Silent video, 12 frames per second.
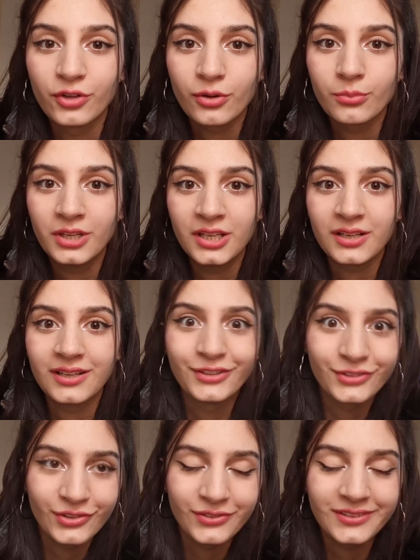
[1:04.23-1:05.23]
dormir,
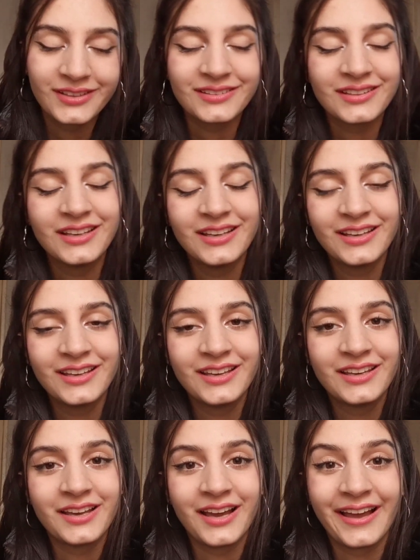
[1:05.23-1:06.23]
entonces
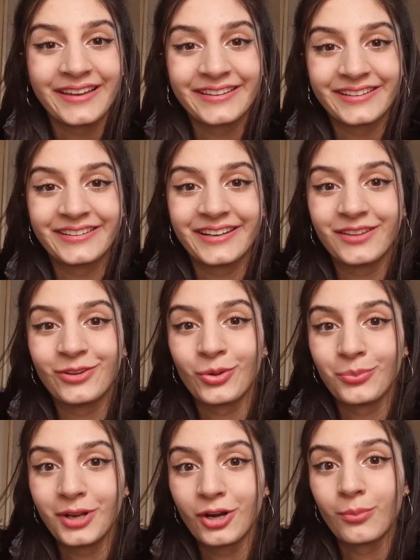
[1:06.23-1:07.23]
hay que tratar de
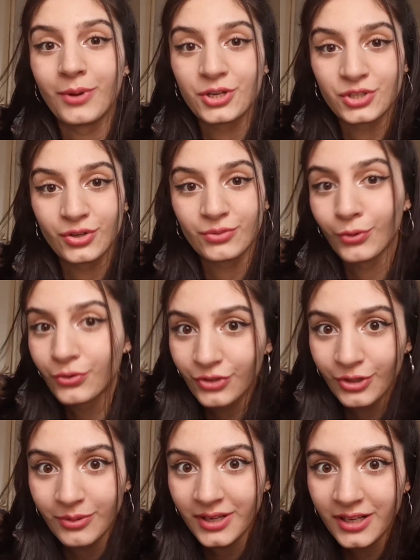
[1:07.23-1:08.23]
dormir lo mayor
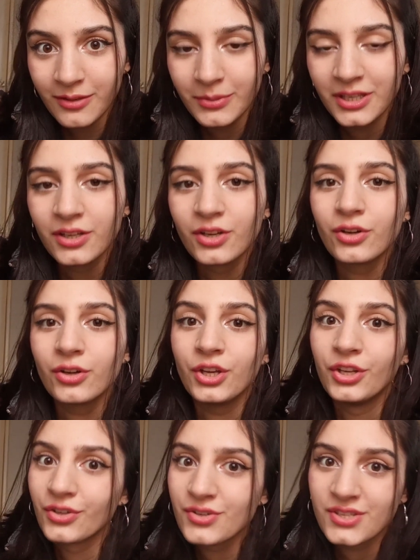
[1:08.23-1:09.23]
posible en el micro y
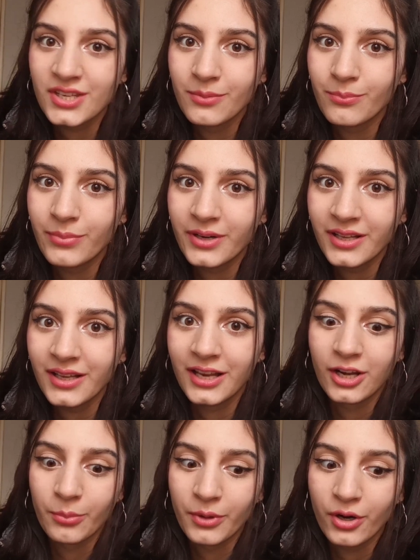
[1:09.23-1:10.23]
no siempre es
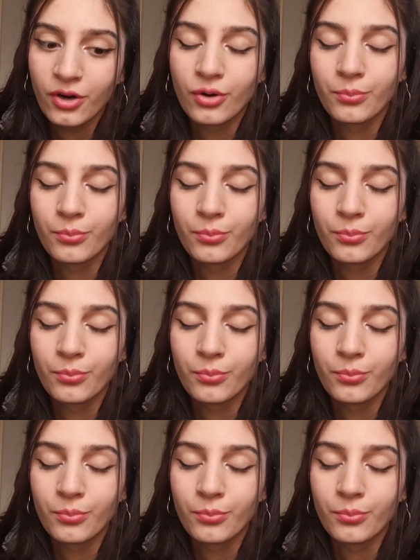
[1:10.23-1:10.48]
lo mejor.